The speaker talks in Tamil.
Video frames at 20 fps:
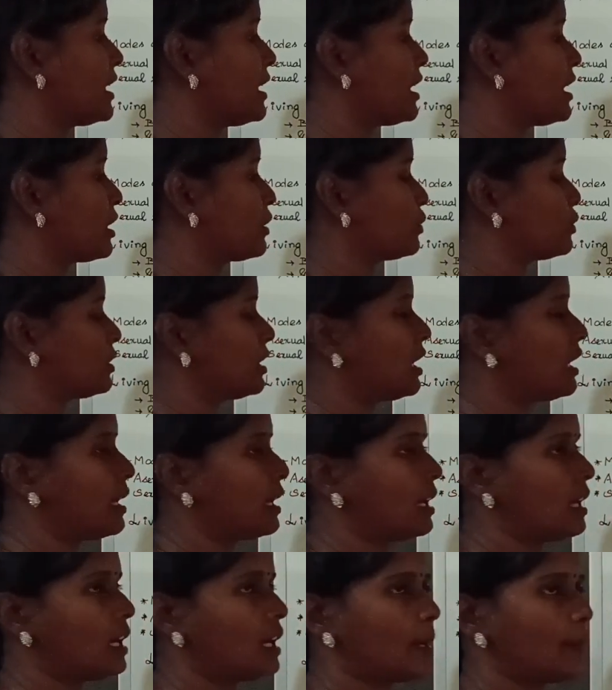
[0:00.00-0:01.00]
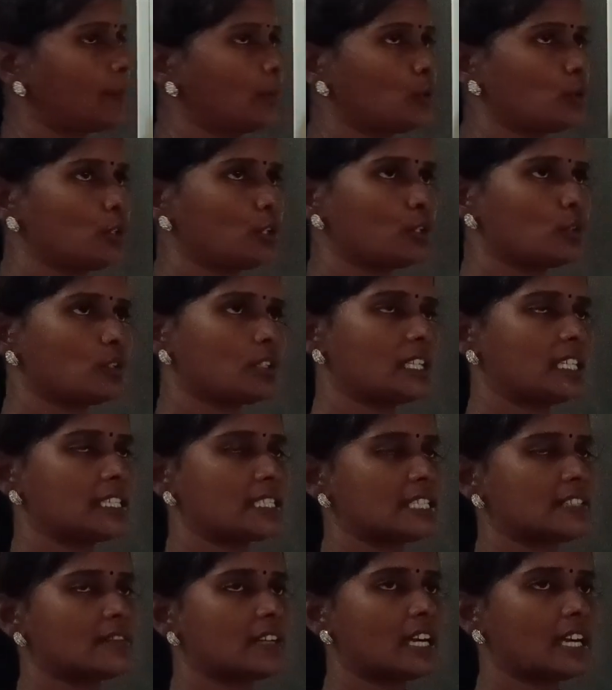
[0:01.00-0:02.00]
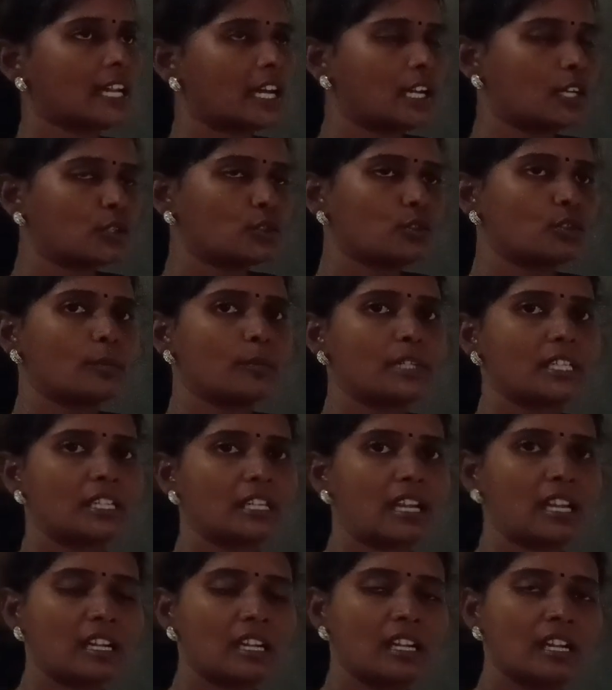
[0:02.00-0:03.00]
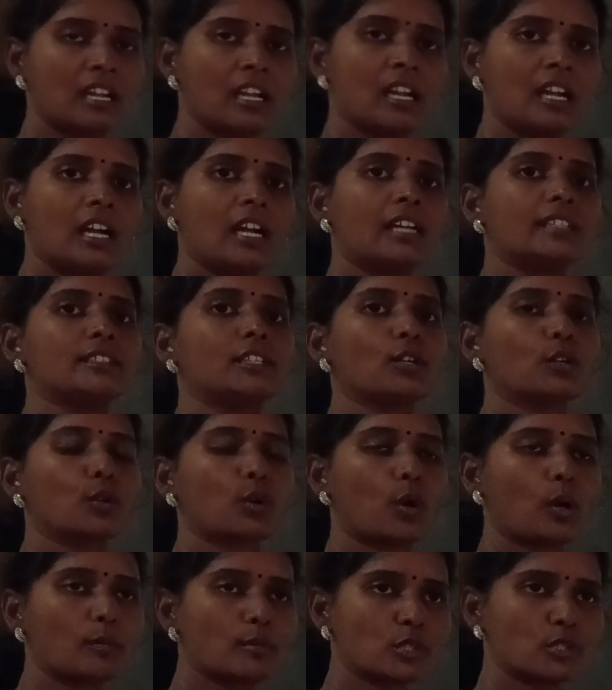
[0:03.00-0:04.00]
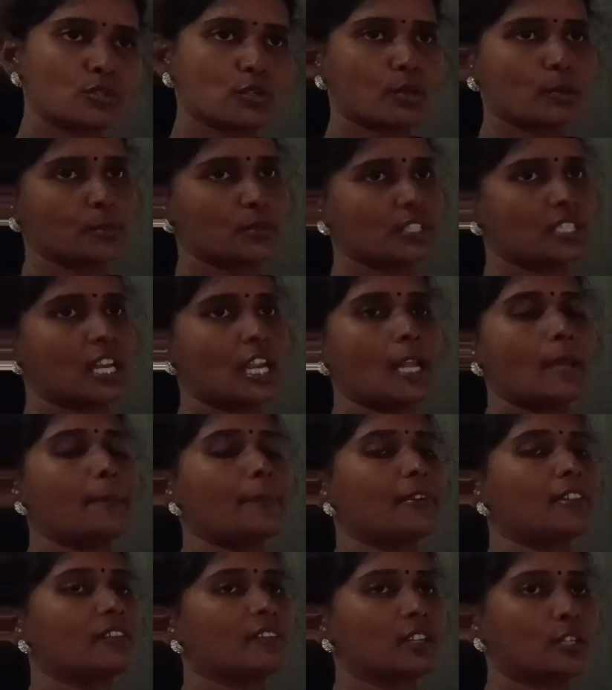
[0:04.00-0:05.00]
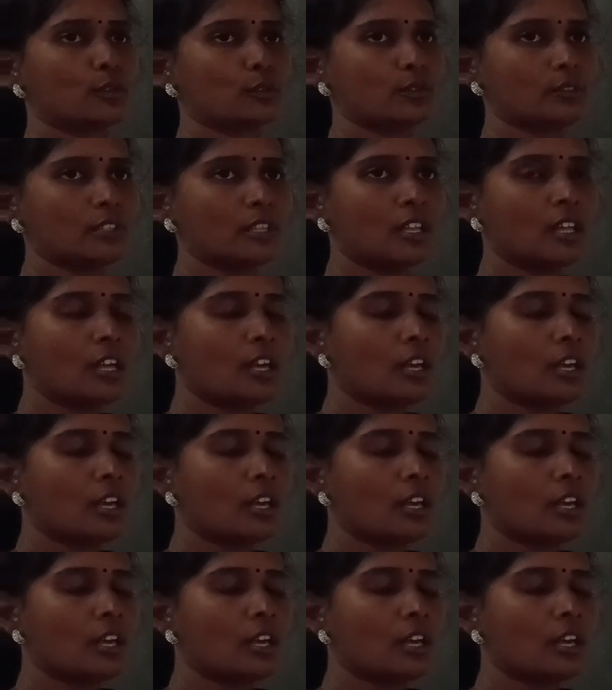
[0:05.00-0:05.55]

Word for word: டிவைட் ஆகும் அப்போது நியூக்ளியஸ் டிவைட் ஆகணும் அப்படின்னா அந்த குரோமோசோம் ஷேப்புக்கு வரும்